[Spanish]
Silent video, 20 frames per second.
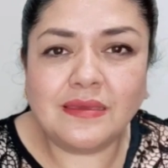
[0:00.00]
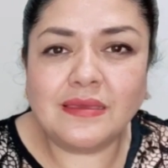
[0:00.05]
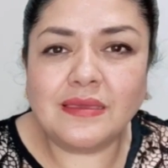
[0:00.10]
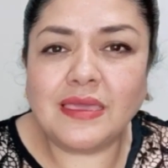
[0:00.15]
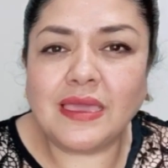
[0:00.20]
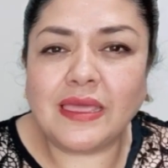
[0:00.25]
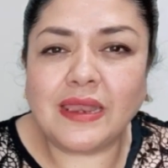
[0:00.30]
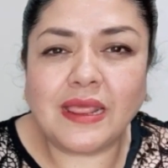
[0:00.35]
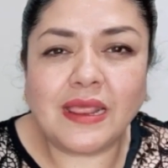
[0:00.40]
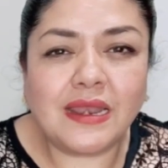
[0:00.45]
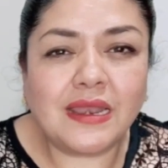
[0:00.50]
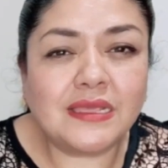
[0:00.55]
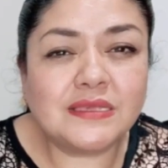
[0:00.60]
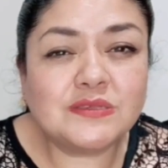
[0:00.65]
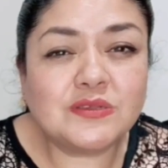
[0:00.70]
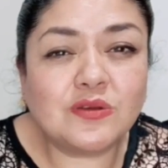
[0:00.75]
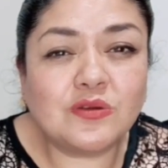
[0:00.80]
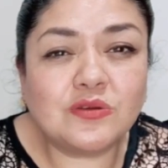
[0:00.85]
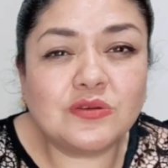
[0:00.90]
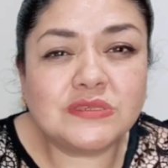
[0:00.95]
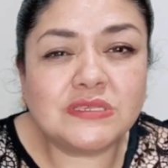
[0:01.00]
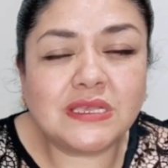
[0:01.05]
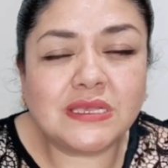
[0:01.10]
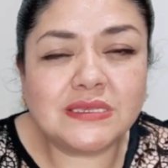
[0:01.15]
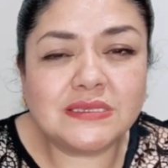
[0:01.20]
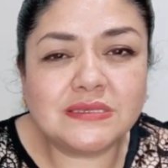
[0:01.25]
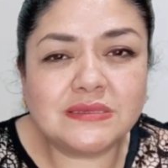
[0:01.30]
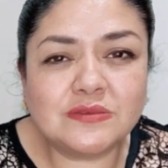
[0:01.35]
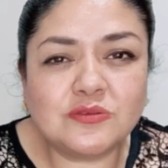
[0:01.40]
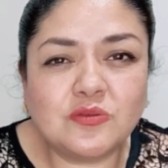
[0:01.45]
que hará las
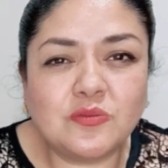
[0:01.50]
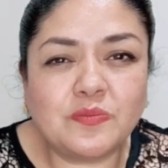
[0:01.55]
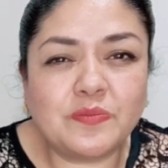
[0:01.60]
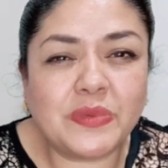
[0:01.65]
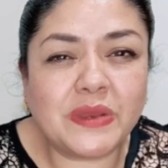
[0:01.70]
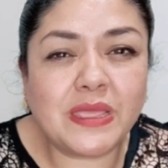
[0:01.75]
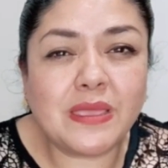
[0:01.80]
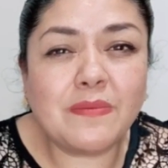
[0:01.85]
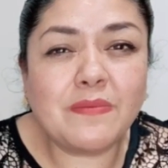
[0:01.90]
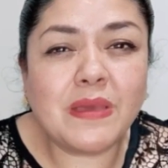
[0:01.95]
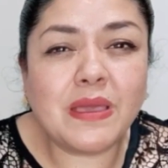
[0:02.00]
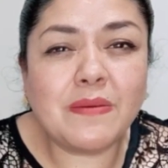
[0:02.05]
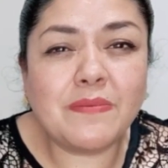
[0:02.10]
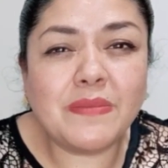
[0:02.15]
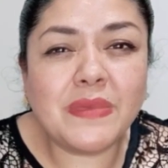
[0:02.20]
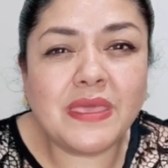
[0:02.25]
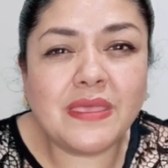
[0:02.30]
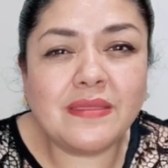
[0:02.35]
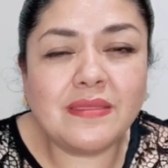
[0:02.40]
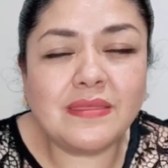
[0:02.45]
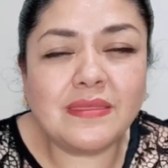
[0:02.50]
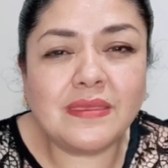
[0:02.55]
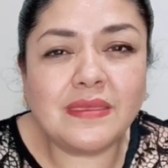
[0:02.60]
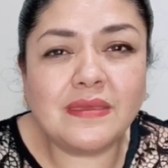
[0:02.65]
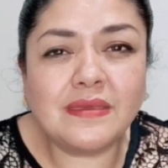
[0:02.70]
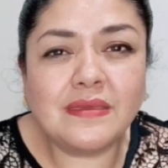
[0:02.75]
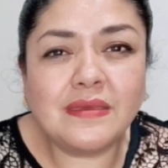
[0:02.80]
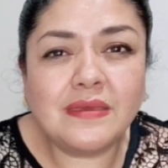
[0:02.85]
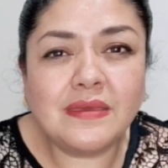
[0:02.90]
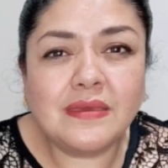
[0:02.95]
cosas
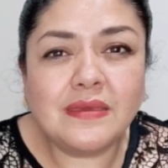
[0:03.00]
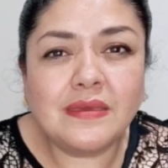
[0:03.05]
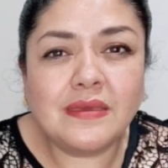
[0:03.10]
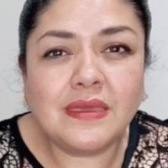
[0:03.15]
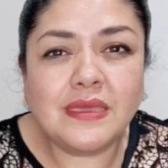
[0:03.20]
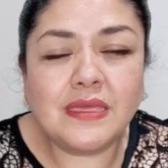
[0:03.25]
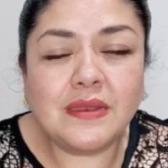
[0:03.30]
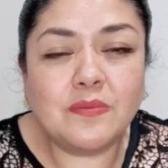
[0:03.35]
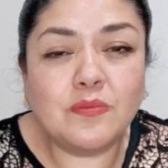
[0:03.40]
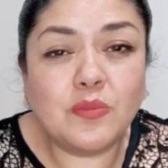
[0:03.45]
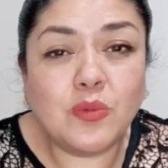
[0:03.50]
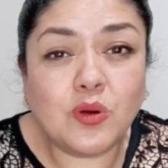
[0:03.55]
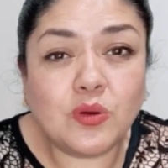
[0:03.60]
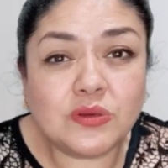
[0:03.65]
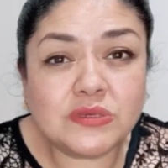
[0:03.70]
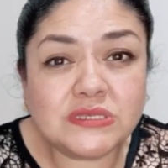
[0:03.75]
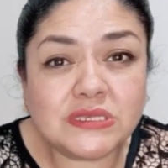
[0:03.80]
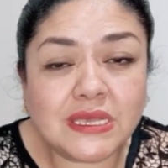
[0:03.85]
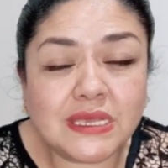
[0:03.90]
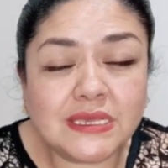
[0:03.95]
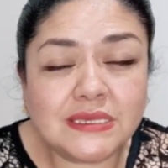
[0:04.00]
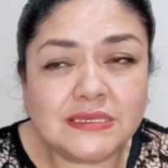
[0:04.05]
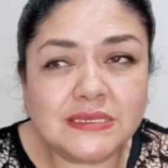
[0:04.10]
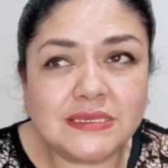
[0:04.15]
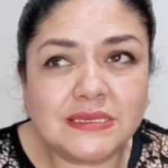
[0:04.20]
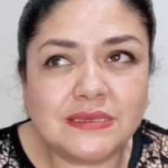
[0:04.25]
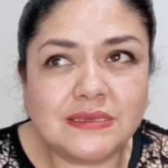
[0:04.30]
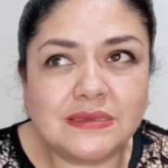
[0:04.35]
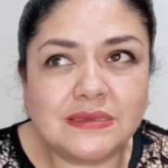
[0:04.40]
supremamente hermosas,